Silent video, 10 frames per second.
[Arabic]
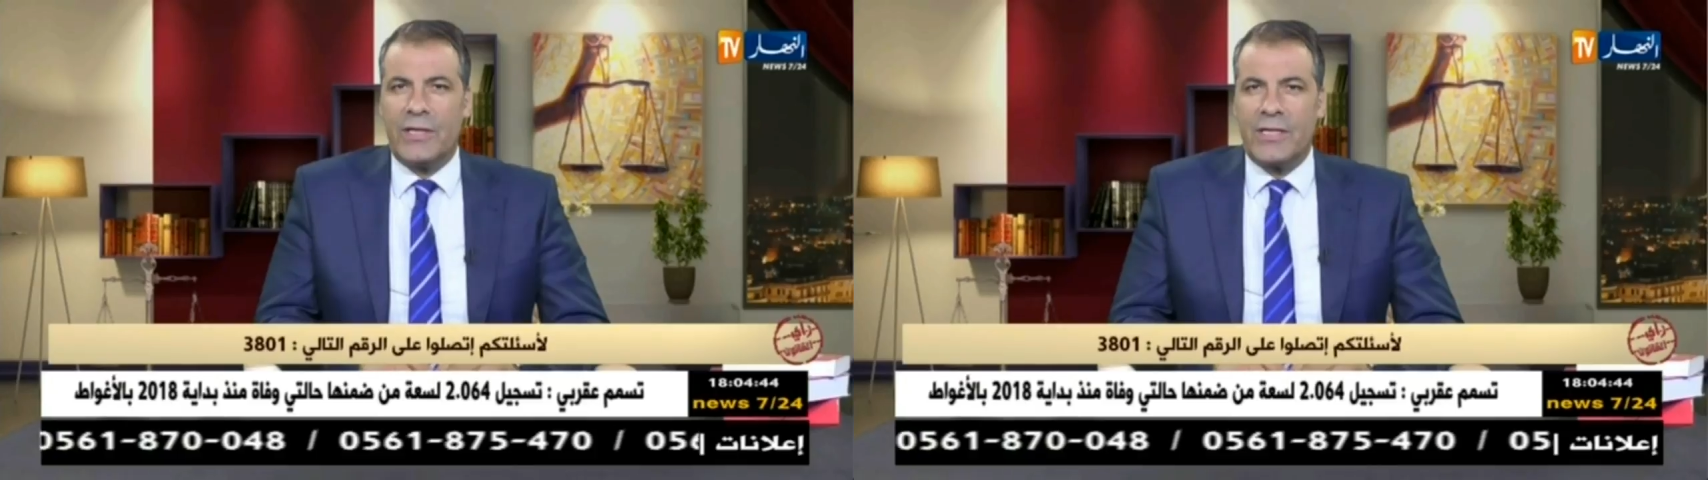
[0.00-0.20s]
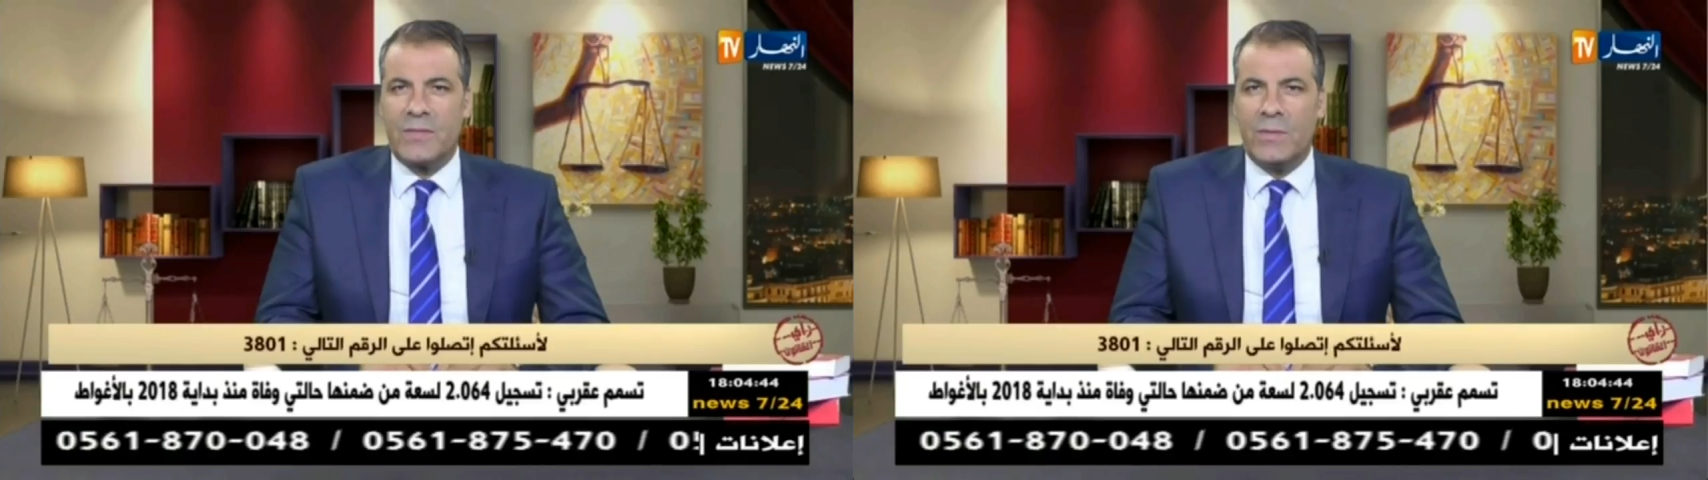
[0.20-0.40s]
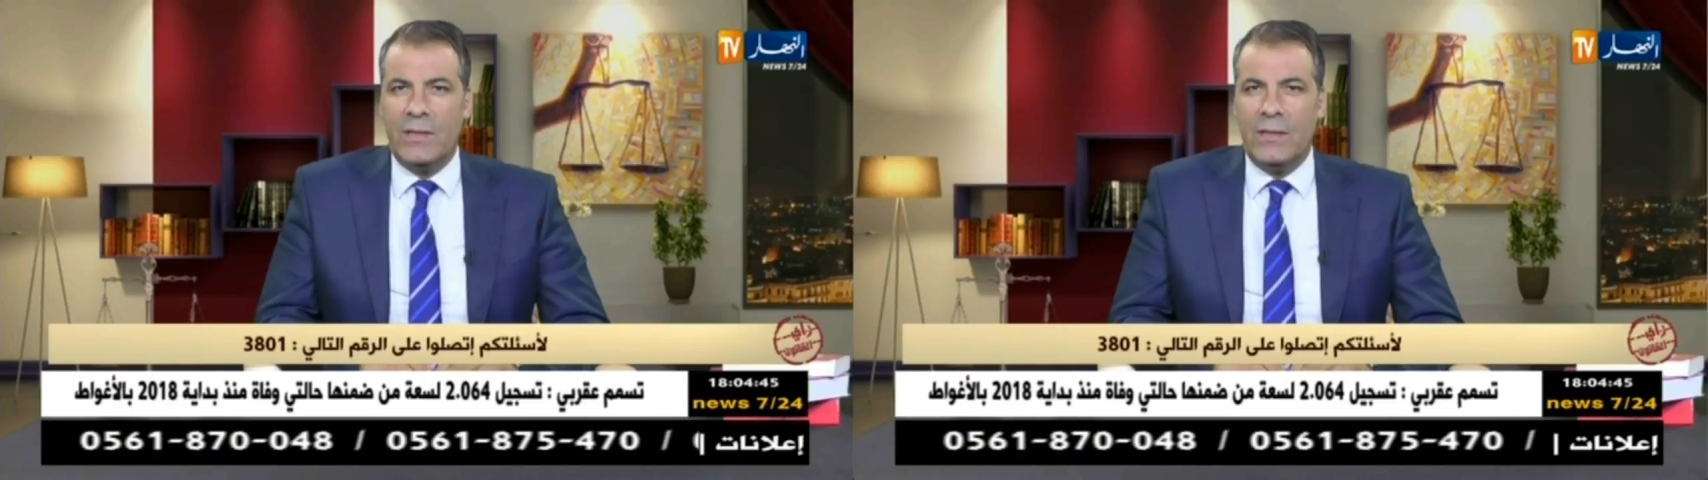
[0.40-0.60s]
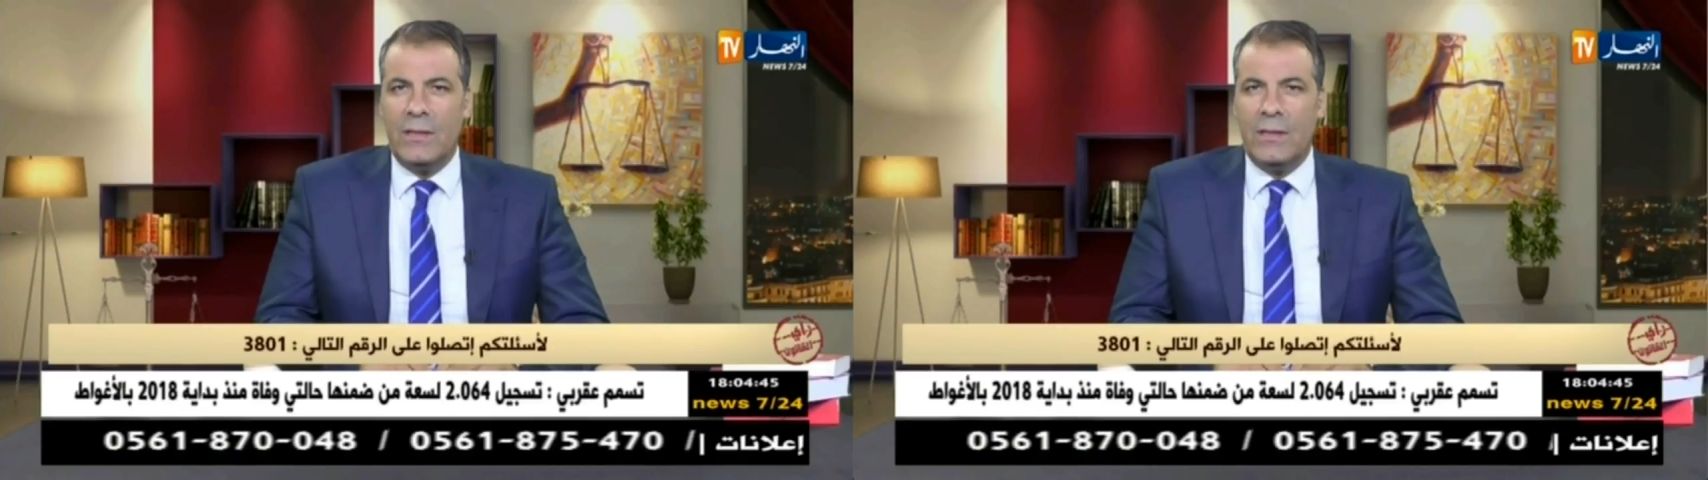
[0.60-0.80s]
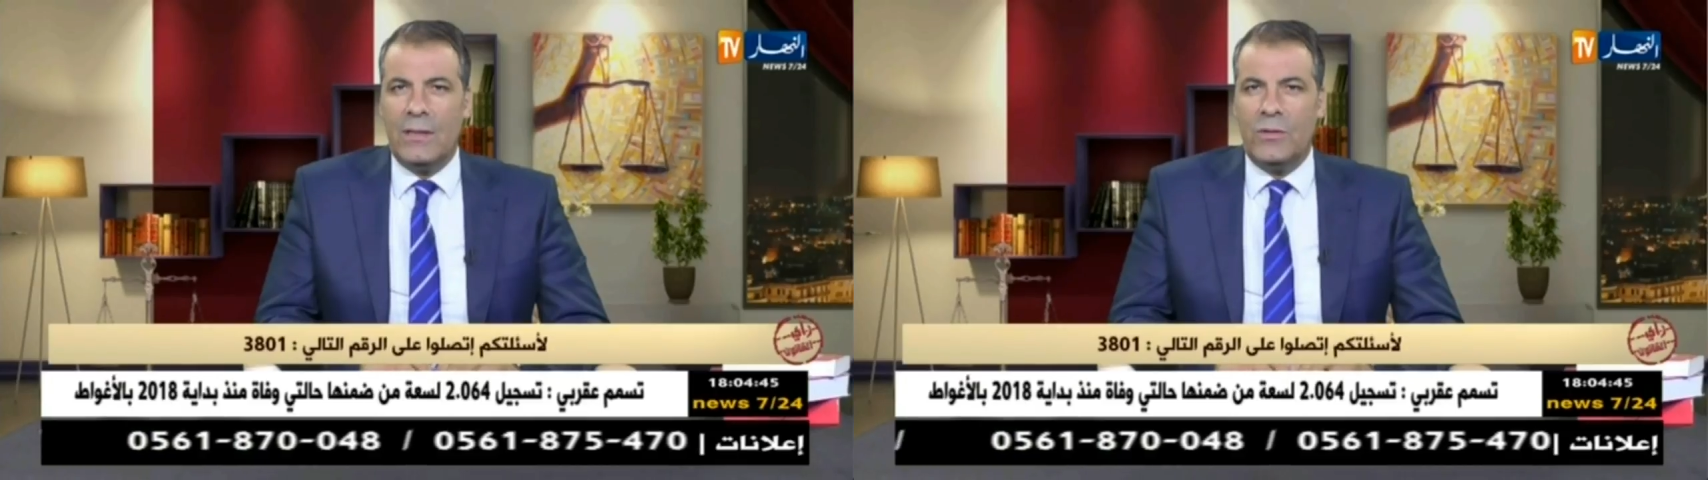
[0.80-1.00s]

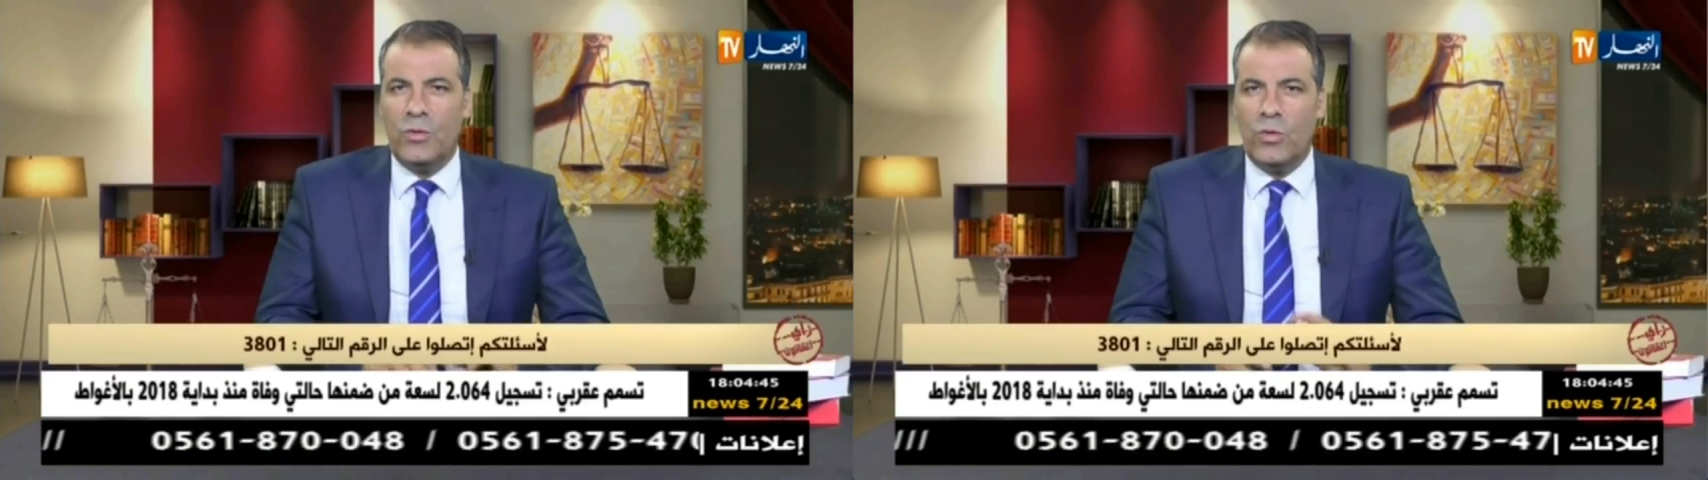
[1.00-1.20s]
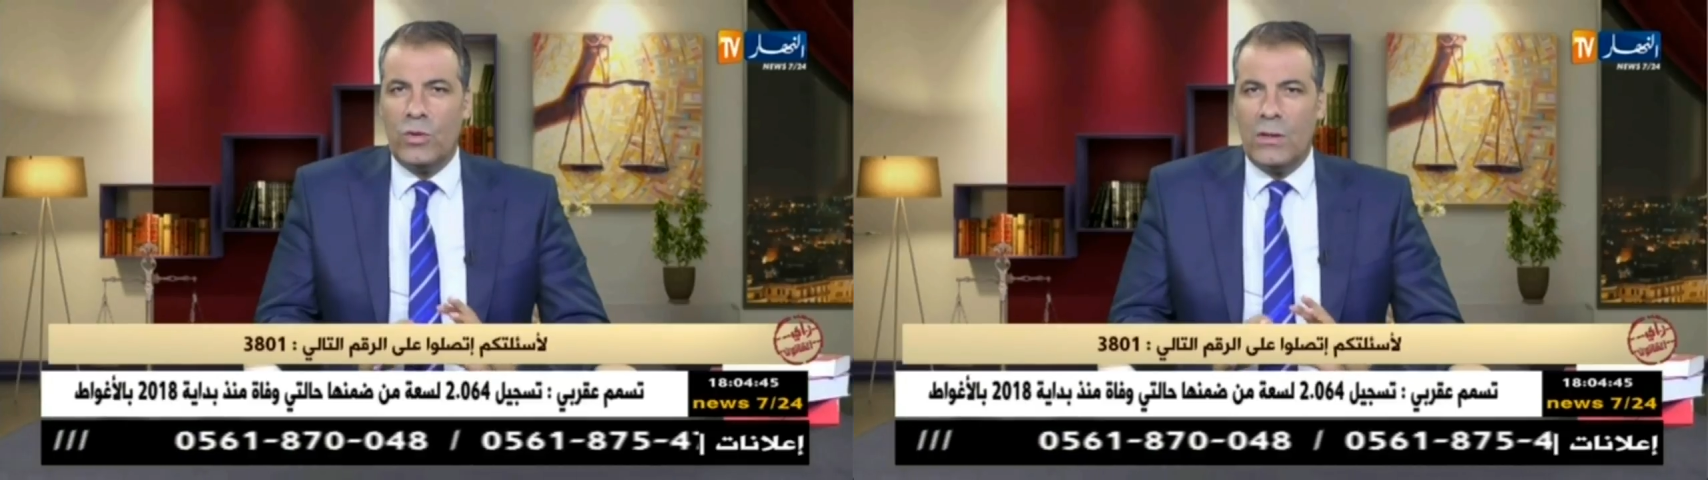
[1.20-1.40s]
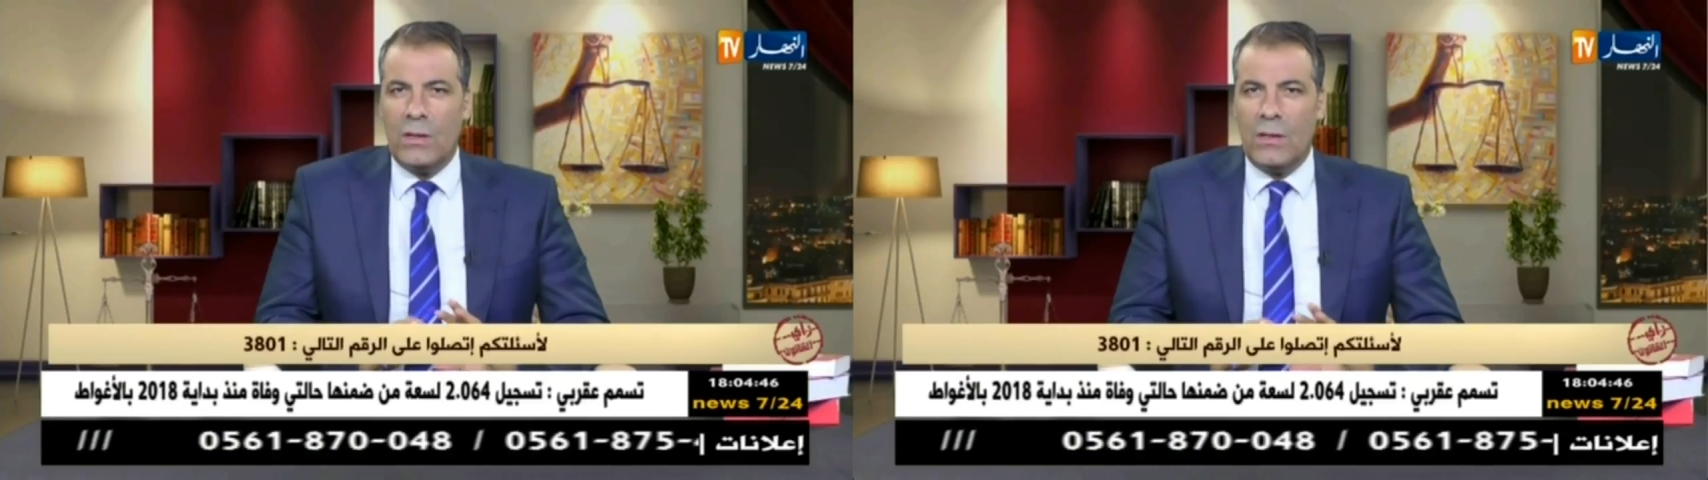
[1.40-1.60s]
رسمي عنده عقد